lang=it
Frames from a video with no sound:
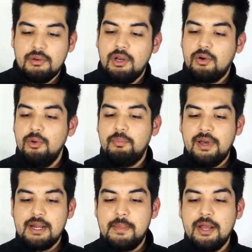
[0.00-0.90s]
quella col
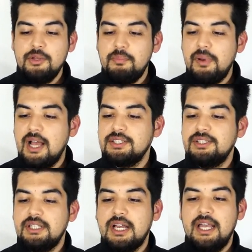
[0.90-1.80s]
paramano in
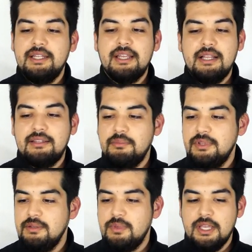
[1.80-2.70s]
plastica e il delta
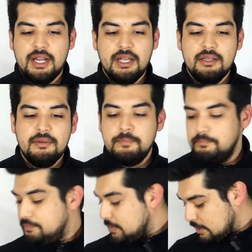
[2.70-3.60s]
di mira.
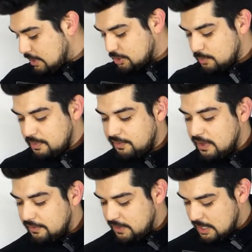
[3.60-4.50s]
Adesso per
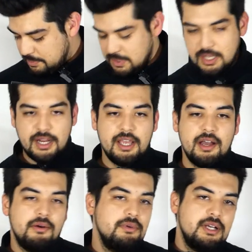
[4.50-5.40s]
farvi
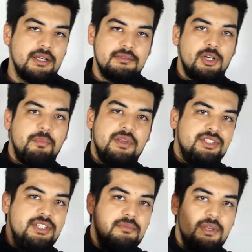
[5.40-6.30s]
capire ho una copia
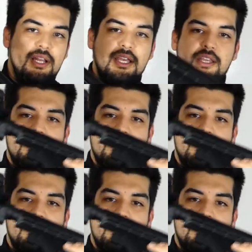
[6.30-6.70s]
simile